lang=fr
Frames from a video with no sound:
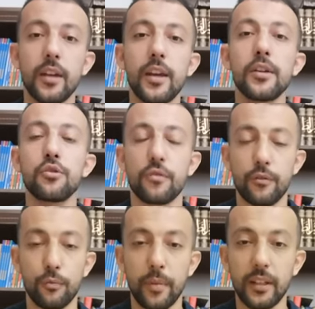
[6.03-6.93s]
et je vais
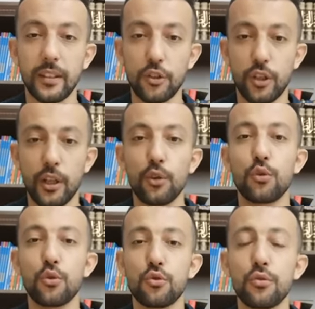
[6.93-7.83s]
vous partager
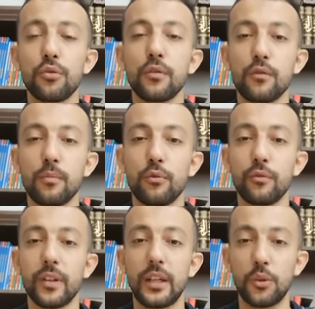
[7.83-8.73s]
quelques jeux que vous pouvez